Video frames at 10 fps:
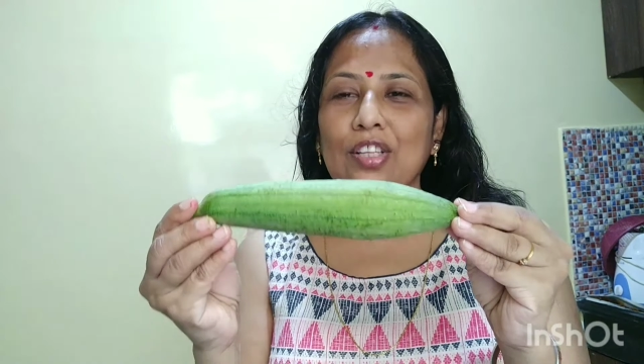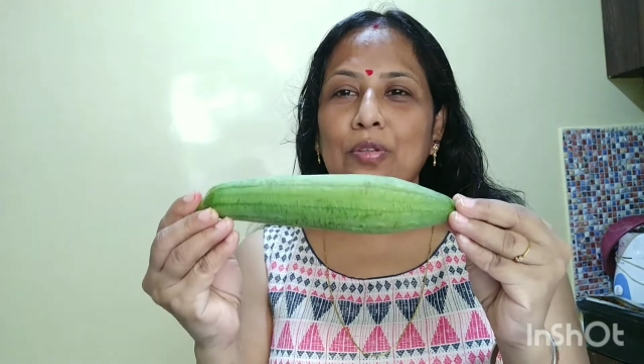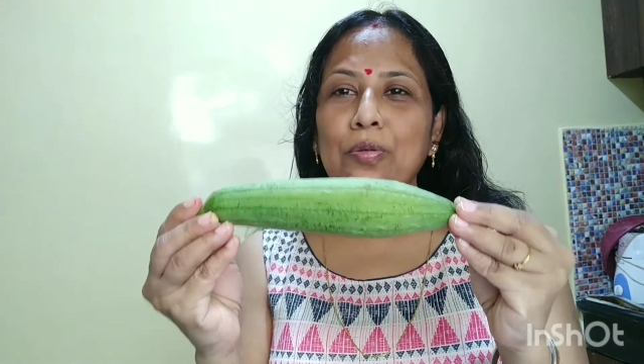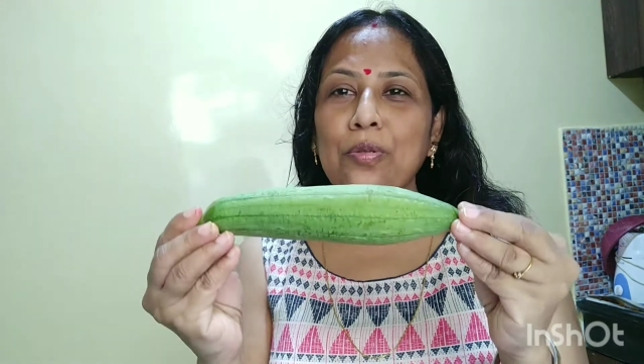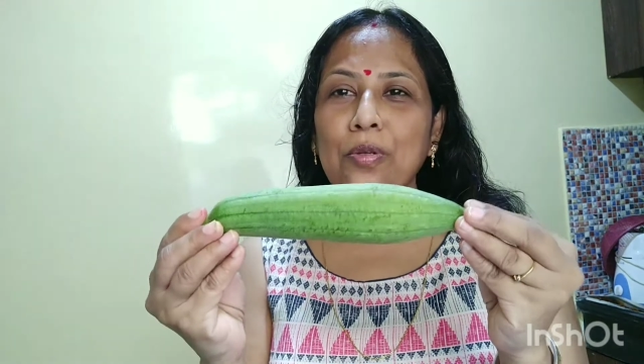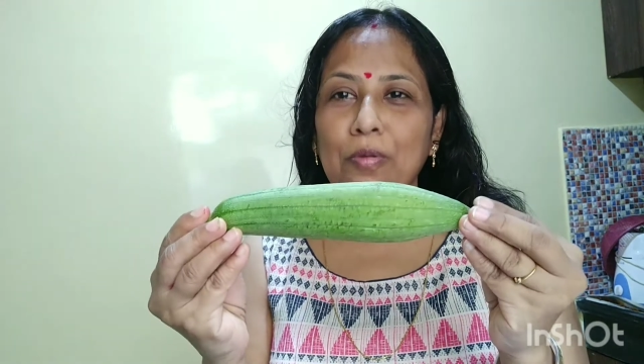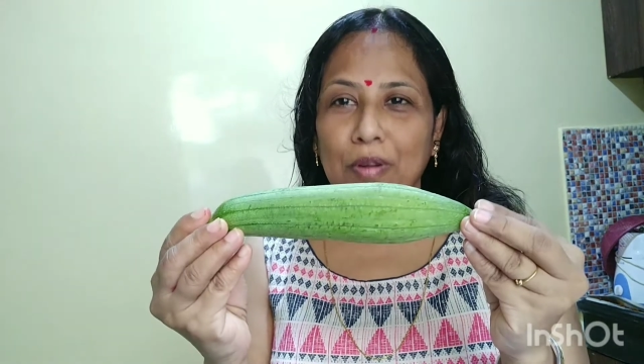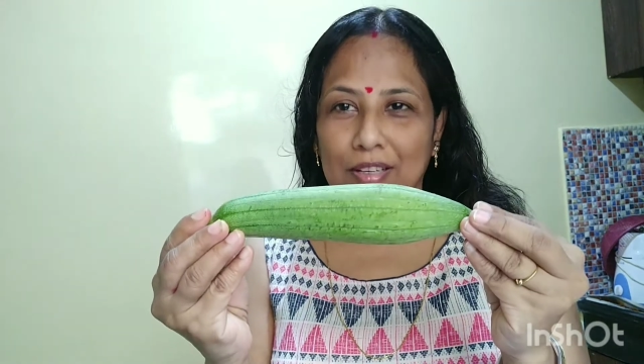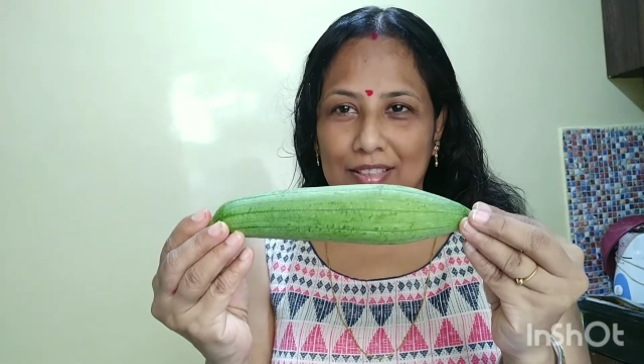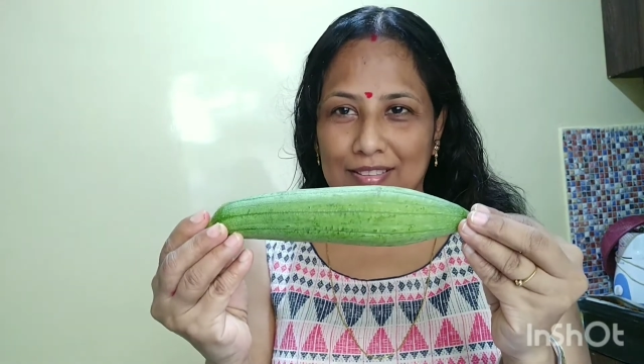ধুঁদুল
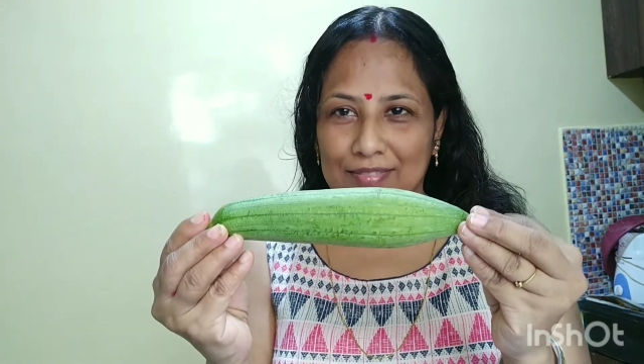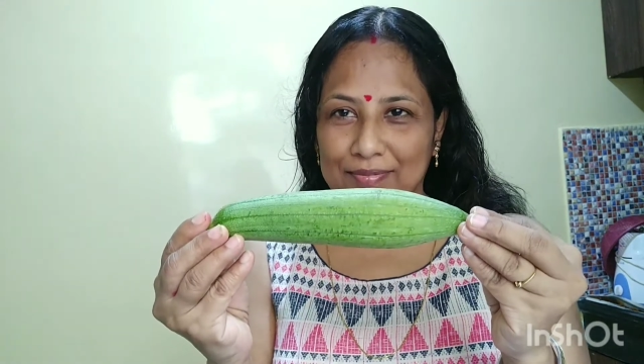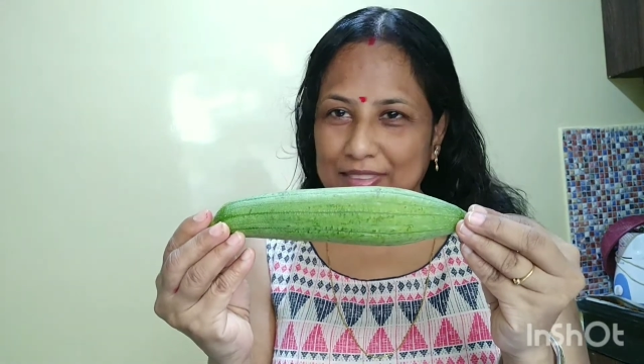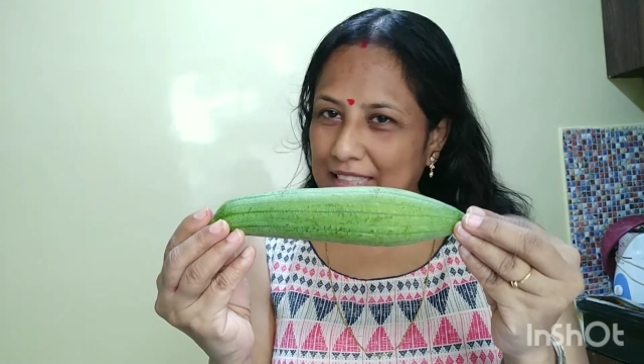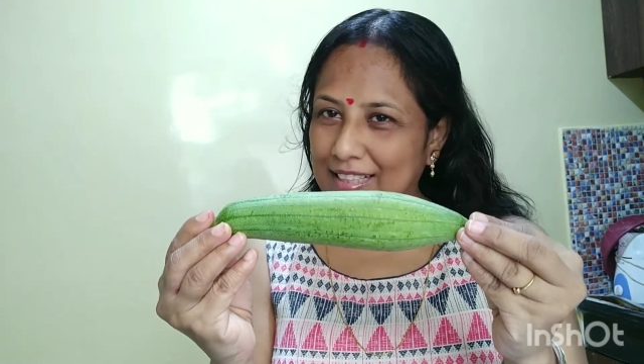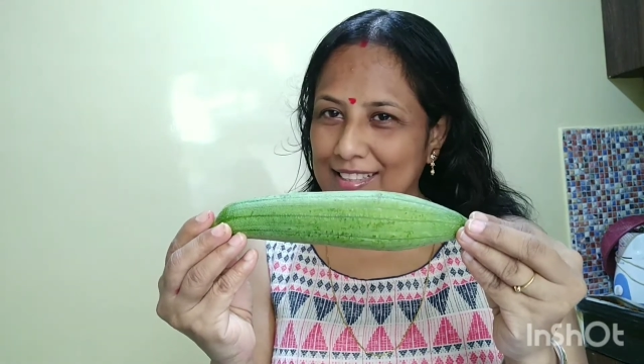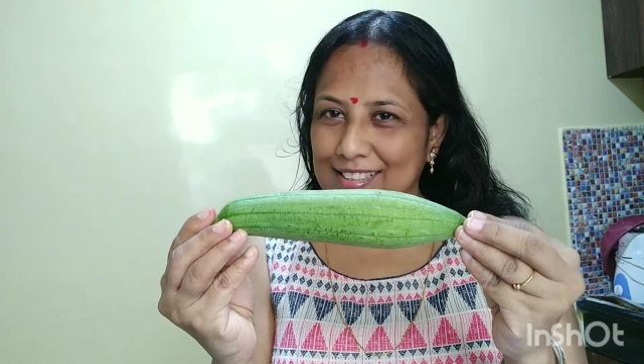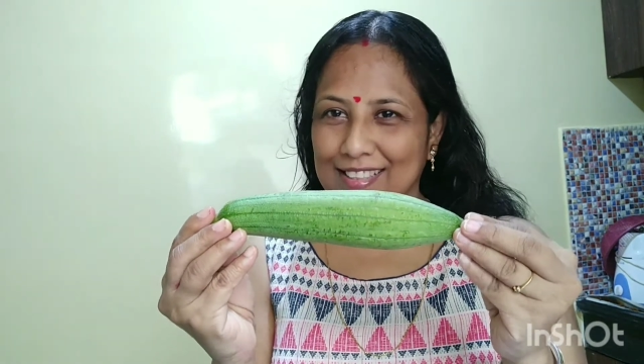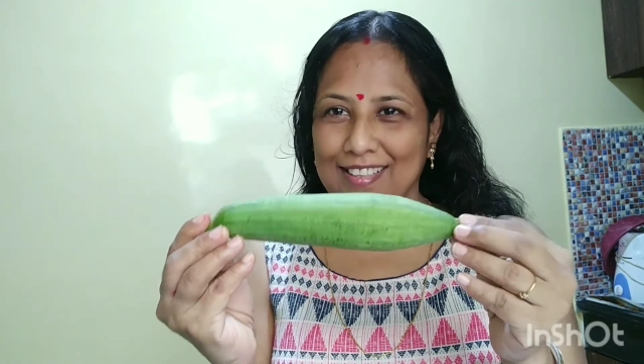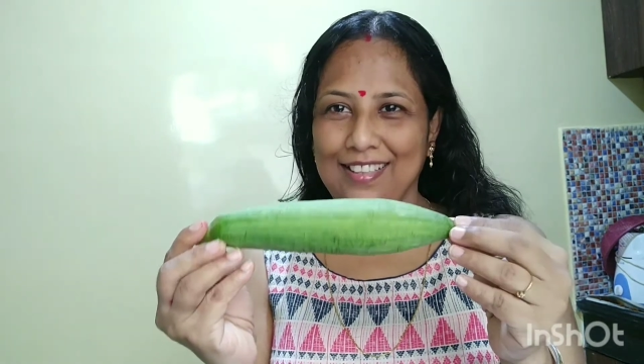বলে ঠিক
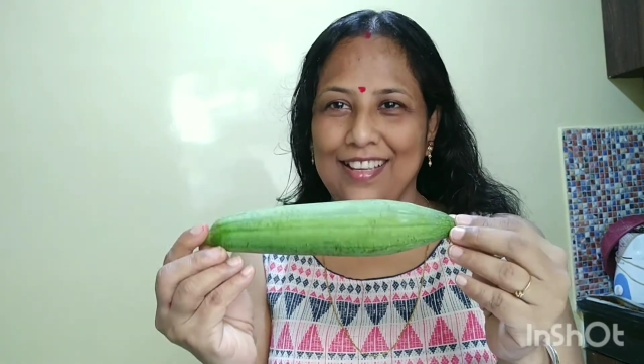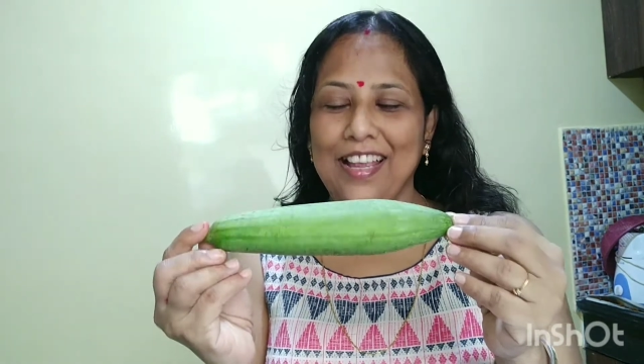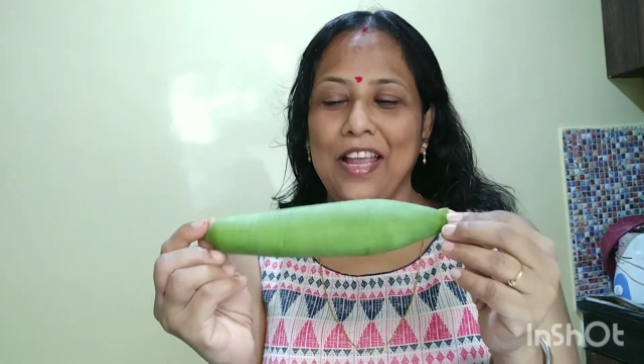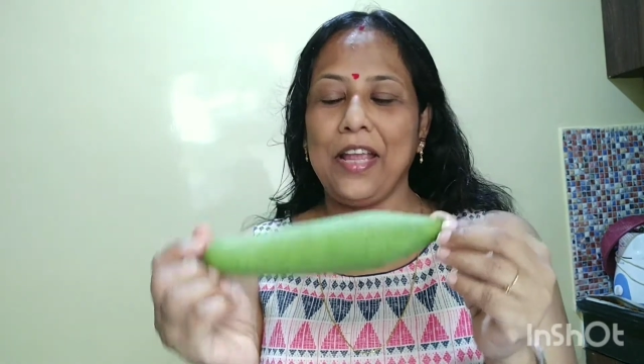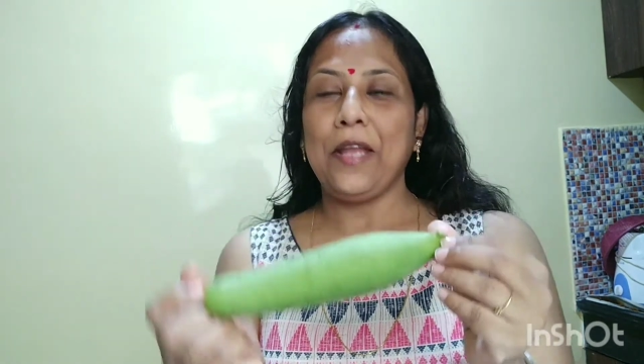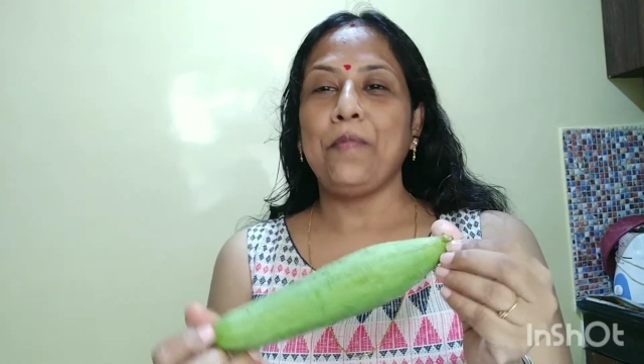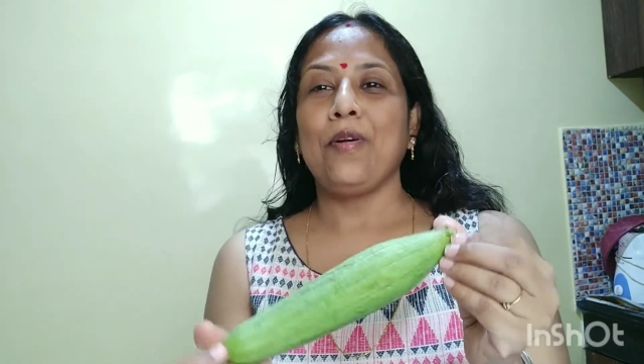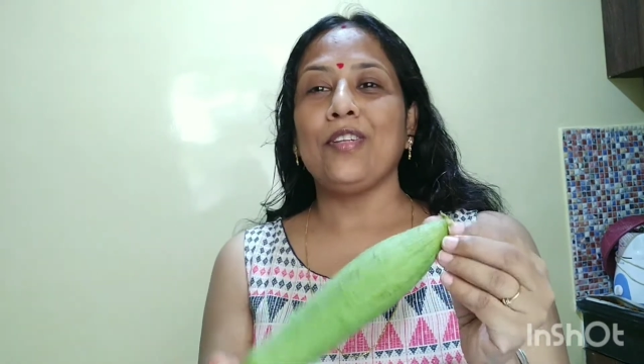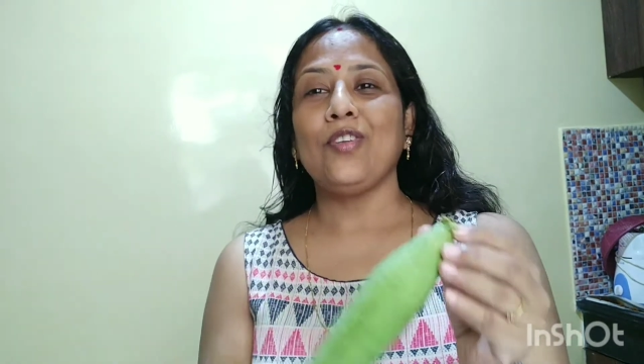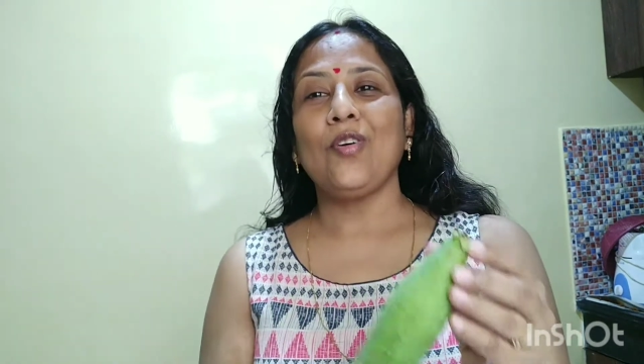আছে
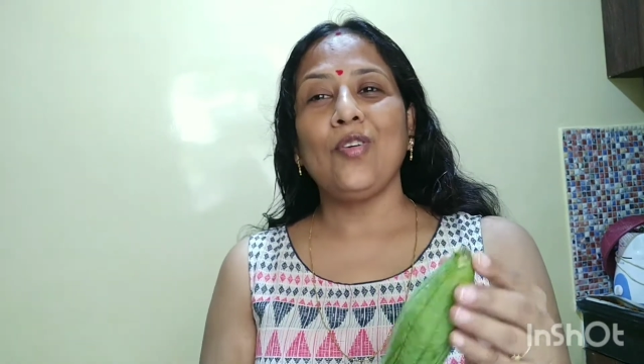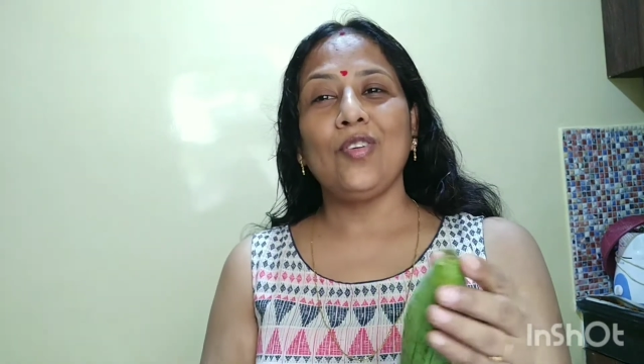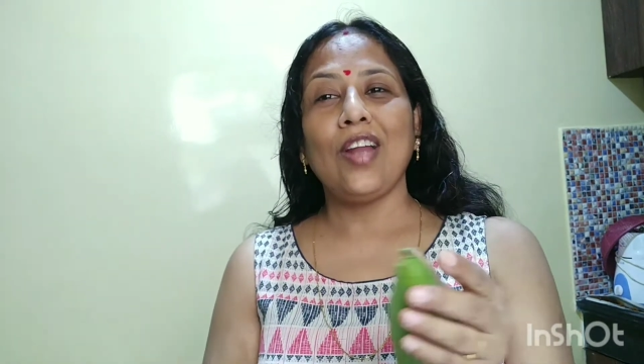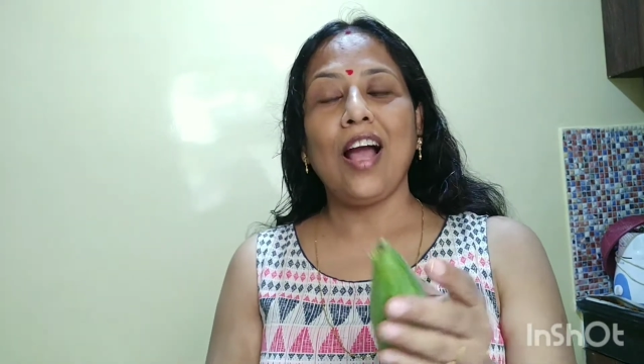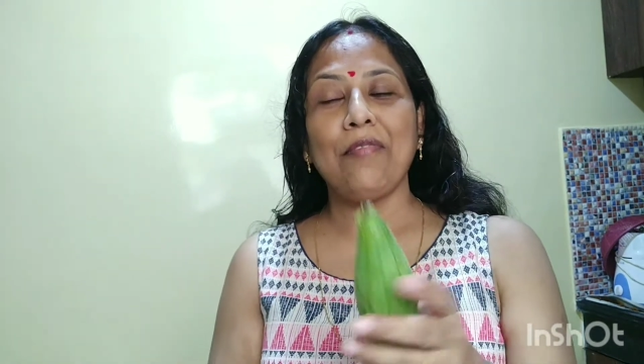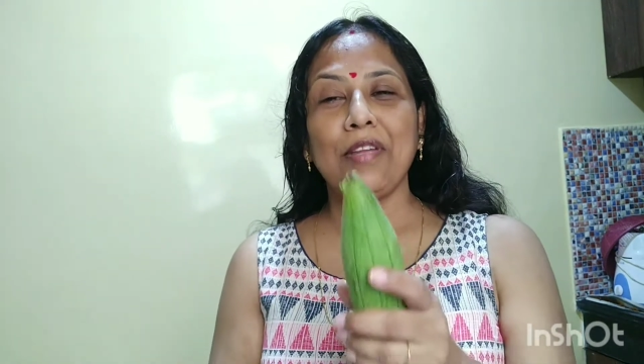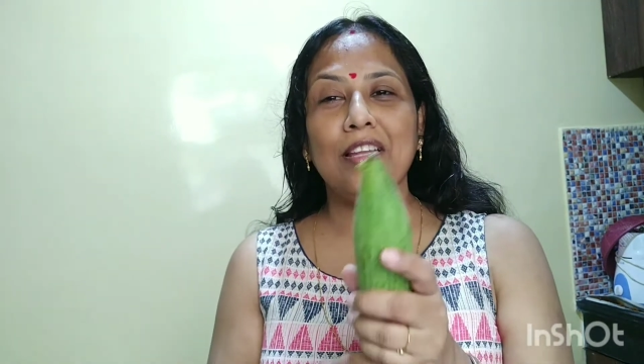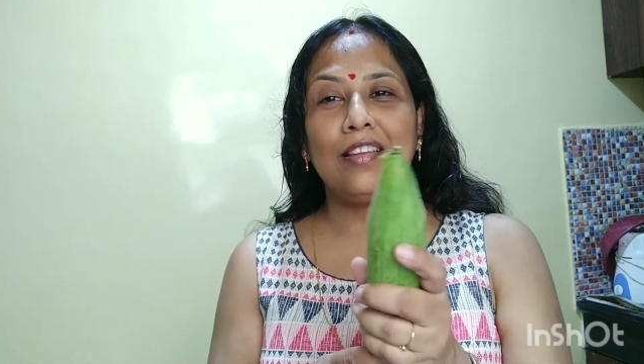এরপরে যখন আমি